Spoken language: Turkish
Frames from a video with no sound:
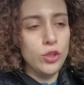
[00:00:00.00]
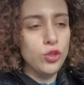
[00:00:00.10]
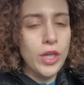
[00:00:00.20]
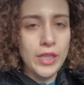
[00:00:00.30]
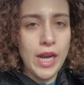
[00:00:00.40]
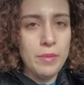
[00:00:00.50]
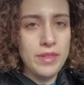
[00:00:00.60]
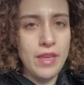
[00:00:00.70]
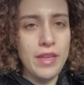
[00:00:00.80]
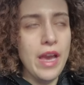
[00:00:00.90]
Şu kadar bir
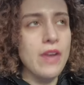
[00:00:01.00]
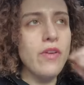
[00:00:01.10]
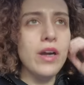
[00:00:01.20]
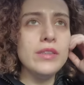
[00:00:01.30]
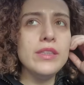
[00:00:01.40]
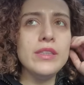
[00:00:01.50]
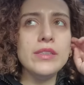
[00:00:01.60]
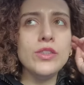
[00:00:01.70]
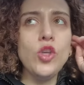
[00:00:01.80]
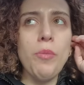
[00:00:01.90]
teriyer vardı.
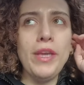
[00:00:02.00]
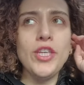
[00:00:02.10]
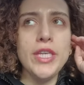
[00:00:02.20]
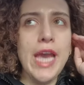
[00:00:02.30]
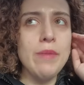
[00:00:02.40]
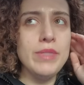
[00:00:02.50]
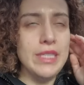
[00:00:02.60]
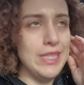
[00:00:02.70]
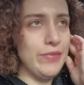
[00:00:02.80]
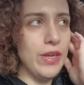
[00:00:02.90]
Köpeği çeker
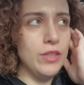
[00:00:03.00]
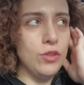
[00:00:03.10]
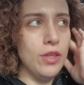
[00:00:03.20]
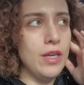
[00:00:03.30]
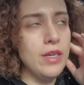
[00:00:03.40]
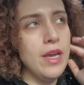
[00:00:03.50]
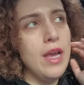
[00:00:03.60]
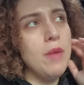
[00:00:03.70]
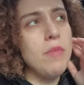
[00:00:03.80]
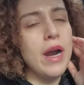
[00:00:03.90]
misiniz falan diyorlar.
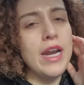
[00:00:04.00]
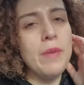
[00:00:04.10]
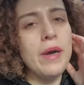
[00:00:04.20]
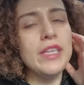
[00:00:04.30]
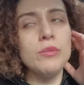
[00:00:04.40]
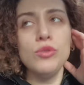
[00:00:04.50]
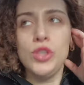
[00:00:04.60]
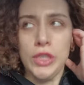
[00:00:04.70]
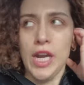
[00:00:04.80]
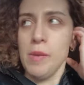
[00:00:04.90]
Marla'ya baktı bunu
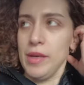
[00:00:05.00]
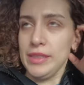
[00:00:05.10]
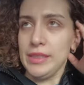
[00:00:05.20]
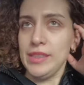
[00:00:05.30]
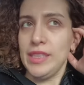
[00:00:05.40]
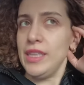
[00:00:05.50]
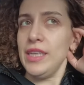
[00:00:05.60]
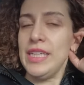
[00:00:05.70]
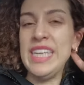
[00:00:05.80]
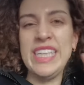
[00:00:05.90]
çıkaramazsın
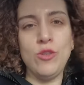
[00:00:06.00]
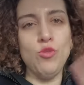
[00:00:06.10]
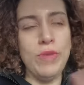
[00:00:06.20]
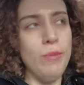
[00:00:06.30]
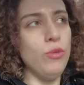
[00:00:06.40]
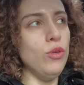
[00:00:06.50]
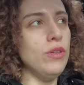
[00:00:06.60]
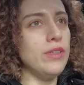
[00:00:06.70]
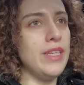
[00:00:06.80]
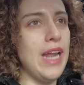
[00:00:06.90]
dedi. İlk cümle bu
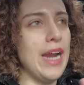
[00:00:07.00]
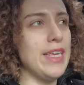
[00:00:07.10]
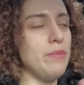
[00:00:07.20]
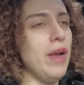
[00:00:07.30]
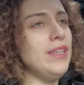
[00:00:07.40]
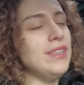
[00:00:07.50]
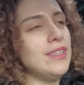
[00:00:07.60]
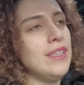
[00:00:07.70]
girer girmez.